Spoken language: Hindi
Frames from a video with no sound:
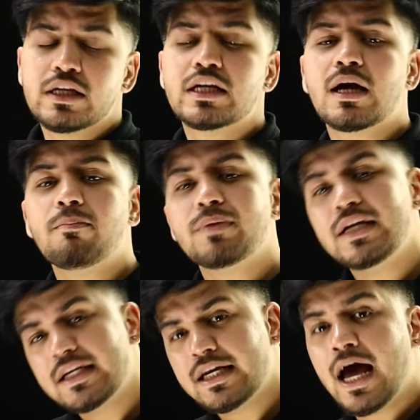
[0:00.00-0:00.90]
ये
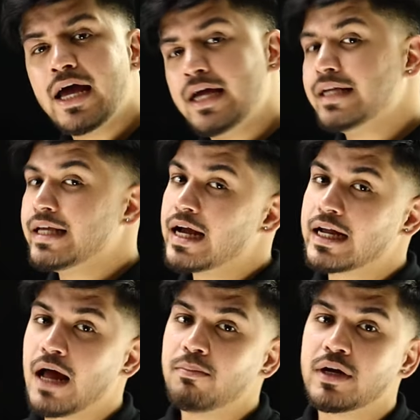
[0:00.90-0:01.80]
कंपनी क्या है क्या
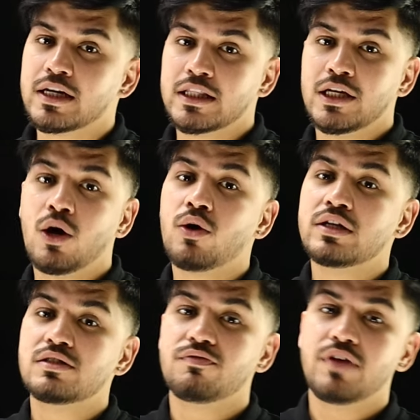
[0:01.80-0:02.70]
काम करती है और
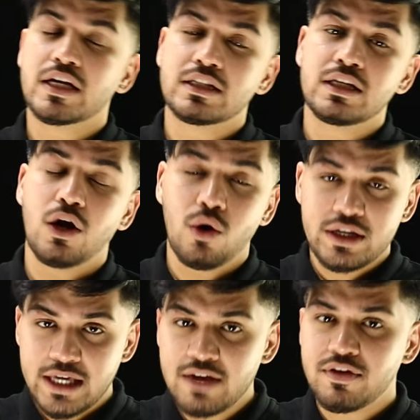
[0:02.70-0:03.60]
इस व्यक्ति और
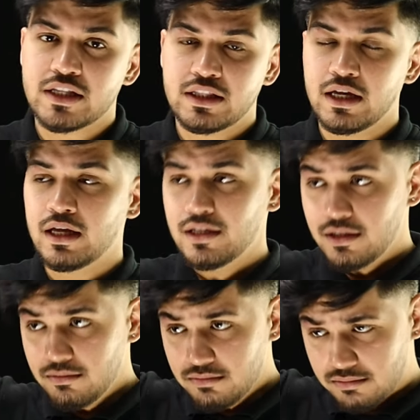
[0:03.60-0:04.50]
ये व्यक्ति
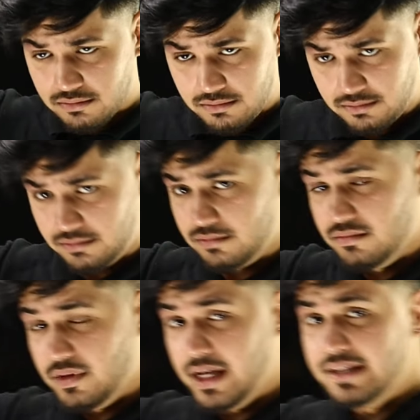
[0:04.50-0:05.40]

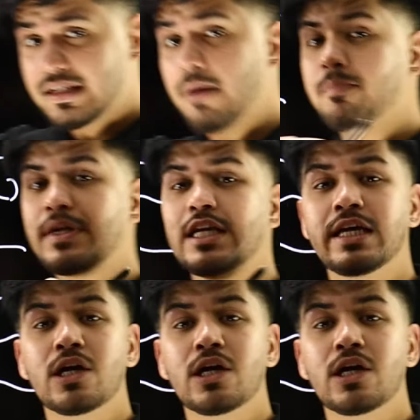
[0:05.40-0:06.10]
इस कंपनी